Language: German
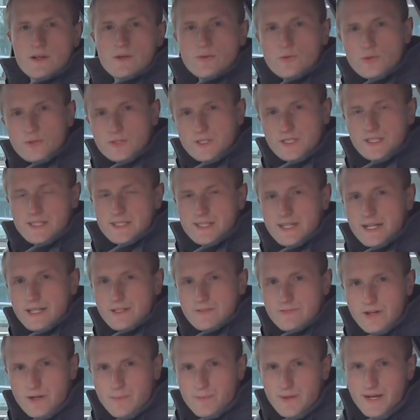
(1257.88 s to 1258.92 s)
Gut, dann
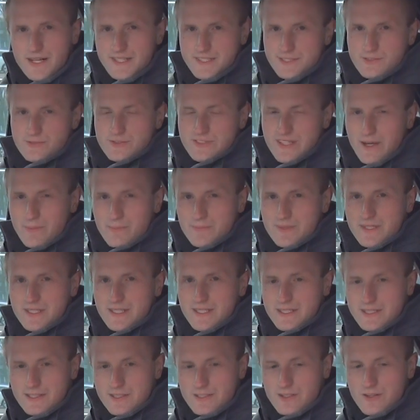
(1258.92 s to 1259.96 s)
entdecken wir mal zusammen den
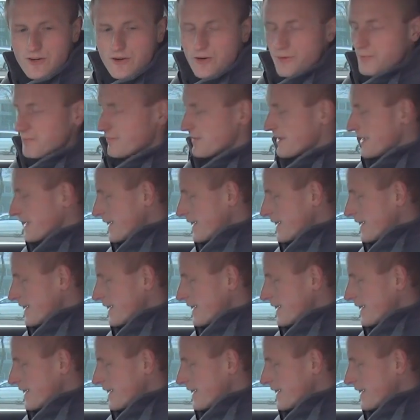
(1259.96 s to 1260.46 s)
Innenraum.